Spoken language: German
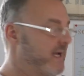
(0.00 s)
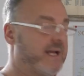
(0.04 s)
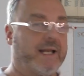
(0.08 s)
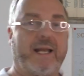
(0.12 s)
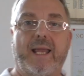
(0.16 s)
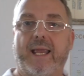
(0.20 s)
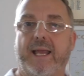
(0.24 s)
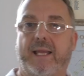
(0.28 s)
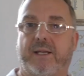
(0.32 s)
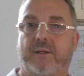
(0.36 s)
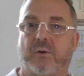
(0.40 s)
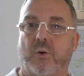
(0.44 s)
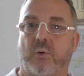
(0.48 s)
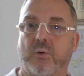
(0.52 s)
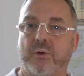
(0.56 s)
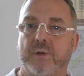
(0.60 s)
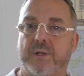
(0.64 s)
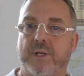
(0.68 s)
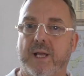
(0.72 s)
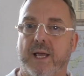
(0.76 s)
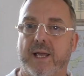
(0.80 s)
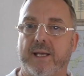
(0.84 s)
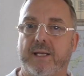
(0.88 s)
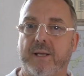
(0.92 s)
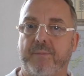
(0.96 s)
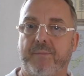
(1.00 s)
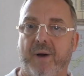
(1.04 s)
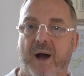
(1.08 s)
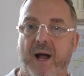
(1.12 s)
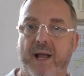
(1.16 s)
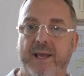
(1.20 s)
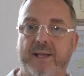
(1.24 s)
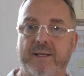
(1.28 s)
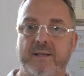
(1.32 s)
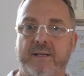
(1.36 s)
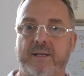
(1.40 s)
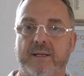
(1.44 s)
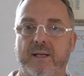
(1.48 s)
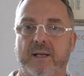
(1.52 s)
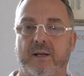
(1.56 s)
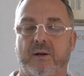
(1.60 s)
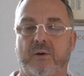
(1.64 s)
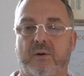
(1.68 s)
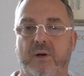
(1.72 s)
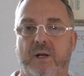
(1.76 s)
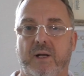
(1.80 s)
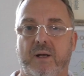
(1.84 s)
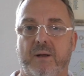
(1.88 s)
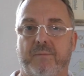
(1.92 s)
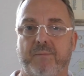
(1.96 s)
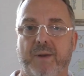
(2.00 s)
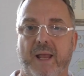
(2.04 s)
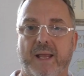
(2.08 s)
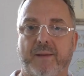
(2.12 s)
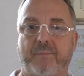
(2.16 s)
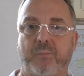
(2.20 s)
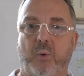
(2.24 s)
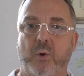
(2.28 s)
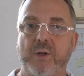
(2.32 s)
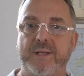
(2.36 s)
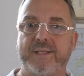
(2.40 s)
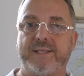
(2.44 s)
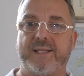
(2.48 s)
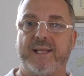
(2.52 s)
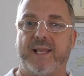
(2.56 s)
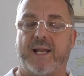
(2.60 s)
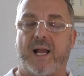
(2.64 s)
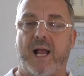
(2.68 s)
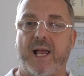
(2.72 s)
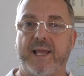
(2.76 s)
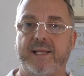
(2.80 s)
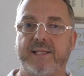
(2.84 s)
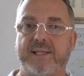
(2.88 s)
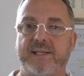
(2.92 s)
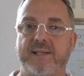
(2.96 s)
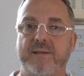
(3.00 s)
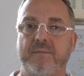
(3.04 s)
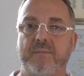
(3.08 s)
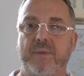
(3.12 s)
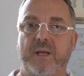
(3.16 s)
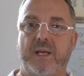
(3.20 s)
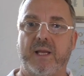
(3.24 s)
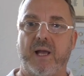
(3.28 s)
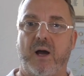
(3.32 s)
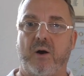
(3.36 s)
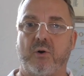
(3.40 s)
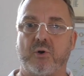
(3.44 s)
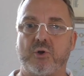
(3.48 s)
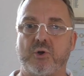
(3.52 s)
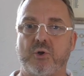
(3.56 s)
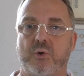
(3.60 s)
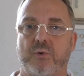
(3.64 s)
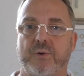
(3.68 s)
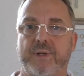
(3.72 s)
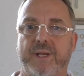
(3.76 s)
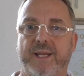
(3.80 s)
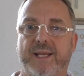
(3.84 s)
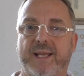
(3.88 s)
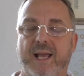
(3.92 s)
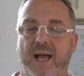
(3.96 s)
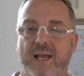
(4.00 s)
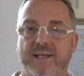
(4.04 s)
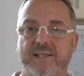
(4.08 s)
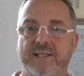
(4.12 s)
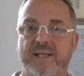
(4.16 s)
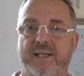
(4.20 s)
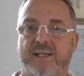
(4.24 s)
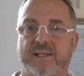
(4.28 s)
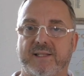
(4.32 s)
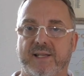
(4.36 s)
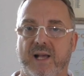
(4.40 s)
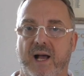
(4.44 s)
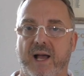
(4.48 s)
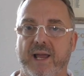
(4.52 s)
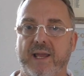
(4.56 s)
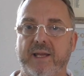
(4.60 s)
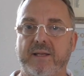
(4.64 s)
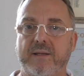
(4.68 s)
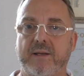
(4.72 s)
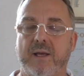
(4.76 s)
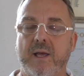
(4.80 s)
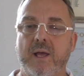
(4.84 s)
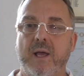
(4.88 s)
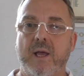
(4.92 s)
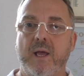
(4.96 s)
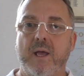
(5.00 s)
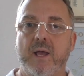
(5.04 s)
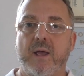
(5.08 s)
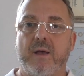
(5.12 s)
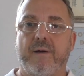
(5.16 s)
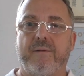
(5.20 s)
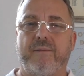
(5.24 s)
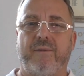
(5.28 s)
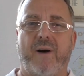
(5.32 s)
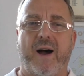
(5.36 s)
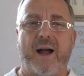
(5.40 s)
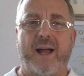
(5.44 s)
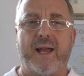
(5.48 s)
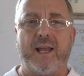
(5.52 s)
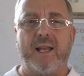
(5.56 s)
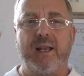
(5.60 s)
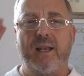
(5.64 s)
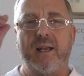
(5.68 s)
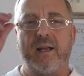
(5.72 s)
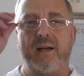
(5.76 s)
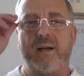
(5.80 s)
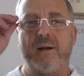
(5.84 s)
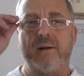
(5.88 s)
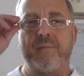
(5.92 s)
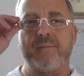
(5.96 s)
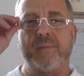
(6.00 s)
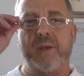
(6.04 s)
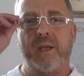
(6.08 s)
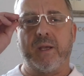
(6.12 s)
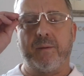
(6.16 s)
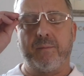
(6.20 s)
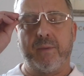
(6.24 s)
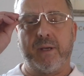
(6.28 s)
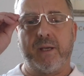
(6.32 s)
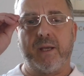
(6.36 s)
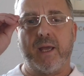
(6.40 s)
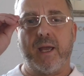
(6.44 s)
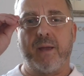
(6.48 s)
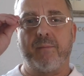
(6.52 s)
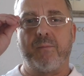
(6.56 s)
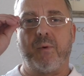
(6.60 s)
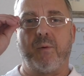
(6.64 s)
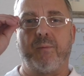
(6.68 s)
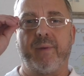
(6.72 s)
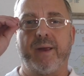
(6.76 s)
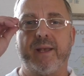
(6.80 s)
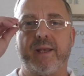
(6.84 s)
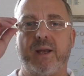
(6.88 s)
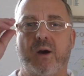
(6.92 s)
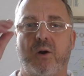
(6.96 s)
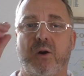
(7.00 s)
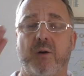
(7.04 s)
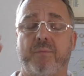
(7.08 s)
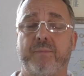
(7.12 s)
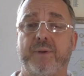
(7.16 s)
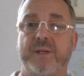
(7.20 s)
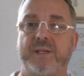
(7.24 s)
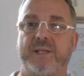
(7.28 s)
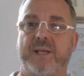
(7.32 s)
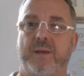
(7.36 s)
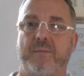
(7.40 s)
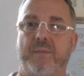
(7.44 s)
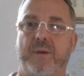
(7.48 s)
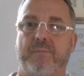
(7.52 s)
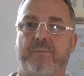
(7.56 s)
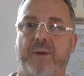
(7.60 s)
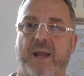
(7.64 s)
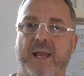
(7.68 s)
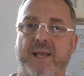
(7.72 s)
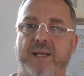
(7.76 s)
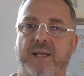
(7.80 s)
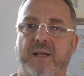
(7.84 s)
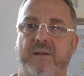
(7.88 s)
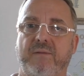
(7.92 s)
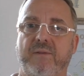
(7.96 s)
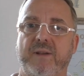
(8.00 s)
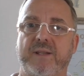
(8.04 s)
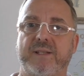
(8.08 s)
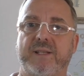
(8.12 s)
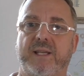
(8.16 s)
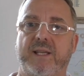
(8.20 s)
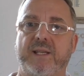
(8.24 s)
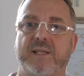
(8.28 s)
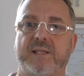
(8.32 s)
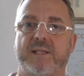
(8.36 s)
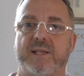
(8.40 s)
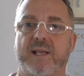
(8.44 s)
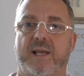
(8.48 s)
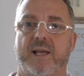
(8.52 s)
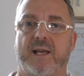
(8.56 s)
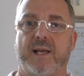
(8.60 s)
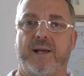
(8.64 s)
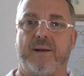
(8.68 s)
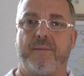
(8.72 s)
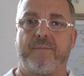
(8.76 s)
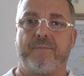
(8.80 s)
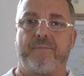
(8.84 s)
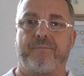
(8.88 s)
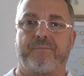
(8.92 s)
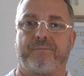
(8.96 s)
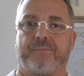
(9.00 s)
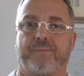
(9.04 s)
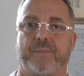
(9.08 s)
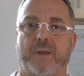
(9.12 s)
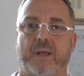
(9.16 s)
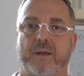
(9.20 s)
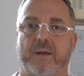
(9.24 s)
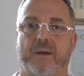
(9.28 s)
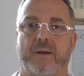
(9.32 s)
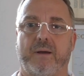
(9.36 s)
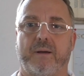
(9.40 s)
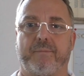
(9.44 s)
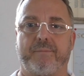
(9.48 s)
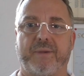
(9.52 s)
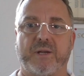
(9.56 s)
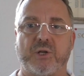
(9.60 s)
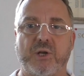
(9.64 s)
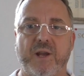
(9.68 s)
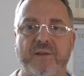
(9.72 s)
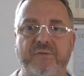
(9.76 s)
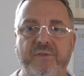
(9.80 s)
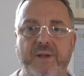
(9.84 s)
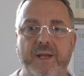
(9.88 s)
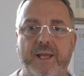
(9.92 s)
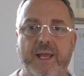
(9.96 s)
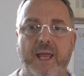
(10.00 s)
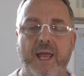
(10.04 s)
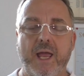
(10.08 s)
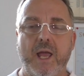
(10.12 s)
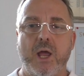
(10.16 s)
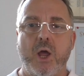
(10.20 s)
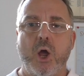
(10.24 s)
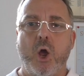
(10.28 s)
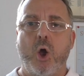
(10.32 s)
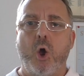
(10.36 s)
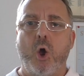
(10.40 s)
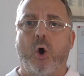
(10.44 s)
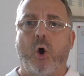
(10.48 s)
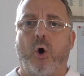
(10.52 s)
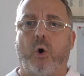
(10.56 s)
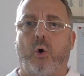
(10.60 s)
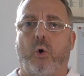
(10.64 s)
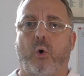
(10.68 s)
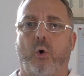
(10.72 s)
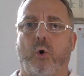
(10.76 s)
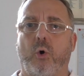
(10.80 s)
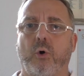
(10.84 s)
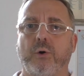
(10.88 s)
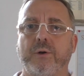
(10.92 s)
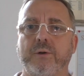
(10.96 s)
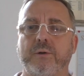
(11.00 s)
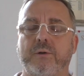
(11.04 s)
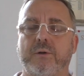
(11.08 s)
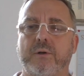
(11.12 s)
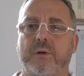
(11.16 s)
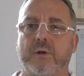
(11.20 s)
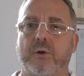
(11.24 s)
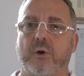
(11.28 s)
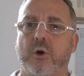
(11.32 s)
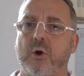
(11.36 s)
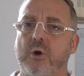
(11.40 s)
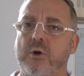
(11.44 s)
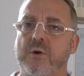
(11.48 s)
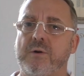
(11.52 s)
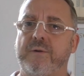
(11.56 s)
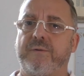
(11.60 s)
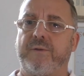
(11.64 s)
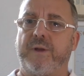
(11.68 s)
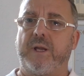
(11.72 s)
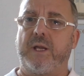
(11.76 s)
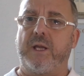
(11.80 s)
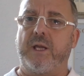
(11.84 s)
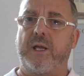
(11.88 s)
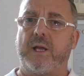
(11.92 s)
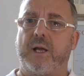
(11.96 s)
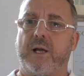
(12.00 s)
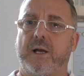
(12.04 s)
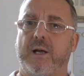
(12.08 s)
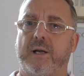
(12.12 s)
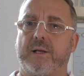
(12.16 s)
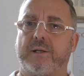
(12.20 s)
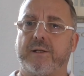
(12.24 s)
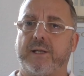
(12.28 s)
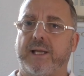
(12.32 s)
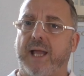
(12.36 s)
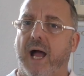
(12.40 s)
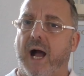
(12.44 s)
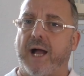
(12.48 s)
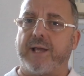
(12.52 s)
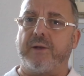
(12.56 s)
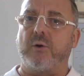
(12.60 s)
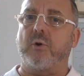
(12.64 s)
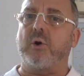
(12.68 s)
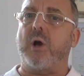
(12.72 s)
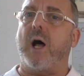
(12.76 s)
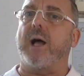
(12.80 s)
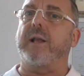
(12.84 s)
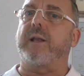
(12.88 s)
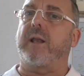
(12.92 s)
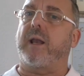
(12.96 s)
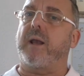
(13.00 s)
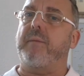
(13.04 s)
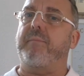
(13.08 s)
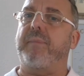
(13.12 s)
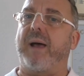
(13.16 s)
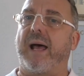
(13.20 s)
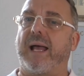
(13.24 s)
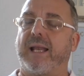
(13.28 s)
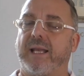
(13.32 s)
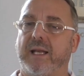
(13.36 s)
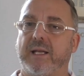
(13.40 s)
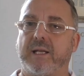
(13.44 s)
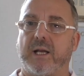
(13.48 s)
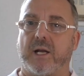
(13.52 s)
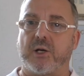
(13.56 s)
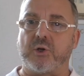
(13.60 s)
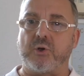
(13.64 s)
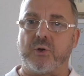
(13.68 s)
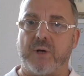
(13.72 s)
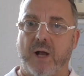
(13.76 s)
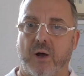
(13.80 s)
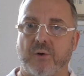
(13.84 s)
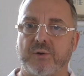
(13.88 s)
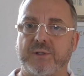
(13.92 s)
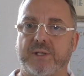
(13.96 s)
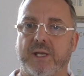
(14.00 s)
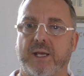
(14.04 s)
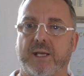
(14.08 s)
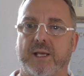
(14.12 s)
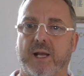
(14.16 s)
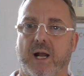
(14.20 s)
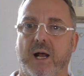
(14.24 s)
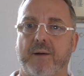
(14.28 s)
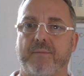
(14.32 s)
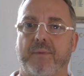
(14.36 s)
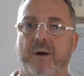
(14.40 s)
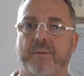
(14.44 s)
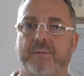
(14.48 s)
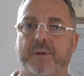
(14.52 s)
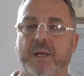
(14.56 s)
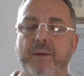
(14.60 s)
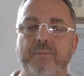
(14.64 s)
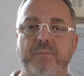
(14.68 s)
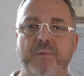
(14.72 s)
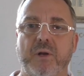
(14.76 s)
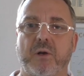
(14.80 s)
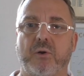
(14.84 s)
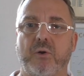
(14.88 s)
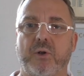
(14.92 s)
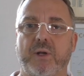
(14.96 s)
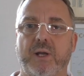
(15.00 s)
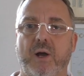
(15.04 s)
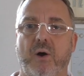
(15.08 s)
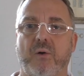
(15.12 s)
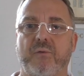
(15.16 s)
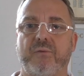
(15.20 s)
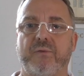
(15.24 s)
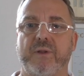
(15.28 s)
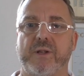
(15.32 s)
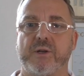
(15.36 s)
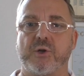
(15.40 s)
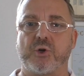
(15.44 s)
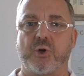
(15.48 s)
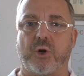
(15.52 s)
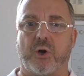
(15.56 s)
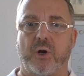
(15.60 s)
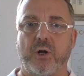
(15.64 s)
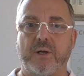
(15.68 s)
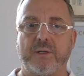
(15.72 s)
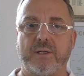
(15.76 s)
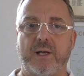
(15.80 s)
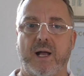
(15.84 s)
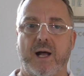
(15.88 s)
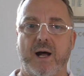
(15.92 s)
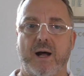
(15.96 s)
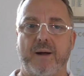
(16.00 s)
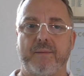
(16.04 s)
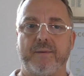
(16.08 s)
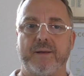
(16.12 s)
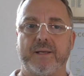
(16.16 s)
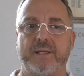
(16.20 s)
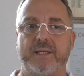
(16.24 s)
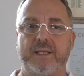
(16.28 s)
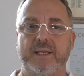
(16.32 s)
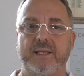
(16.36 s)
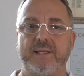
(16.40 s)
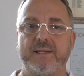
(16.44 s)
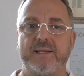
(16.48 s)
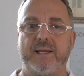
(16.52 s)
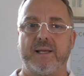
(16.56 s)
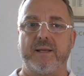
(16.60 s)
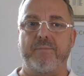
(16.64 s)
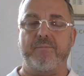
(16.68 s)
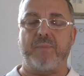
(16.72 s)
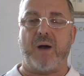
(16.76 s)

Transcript: legt. Und äh, die beiden äh, äh, Black Bulls, die reizen mich auch schon die ganze Zeit, weil ähm, ich mich ja im Moment auch ein bisschen mit Blended Whiskys ähm, äh, beschäftige und irgendwie äh, die eine oder andere Perle da schon ausgegraben habe. Gibt natürlich auch viel Schrott, aber diese